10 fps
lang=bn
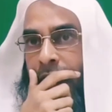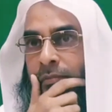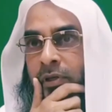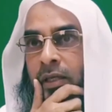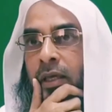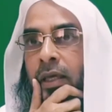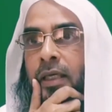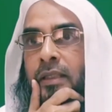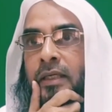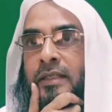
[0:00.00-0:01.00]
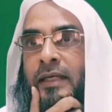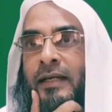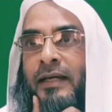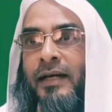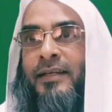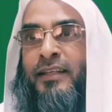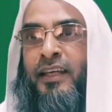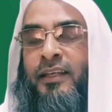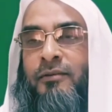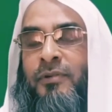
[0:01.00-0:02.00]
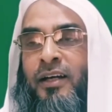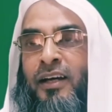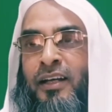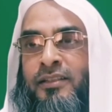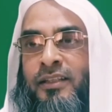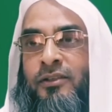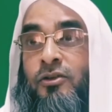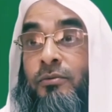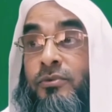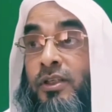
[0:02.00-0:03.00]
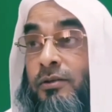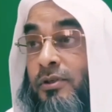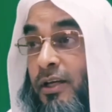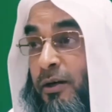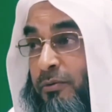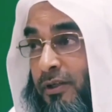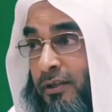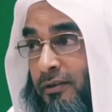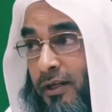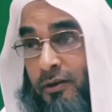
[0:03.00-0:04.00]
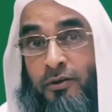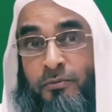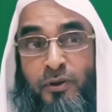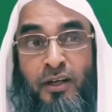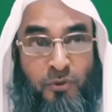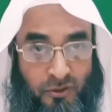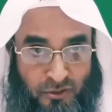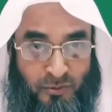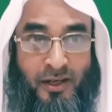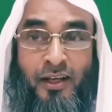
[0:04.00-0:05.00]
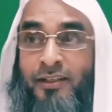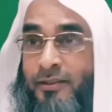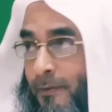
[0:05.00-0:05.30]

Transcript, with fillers: আবেগ দিয়ে যারা কাজ নেই আর বাঙালি জাতি সবচেয়ে বেশি আবেগী রাগ করবেন না আমি একজন বাঙালি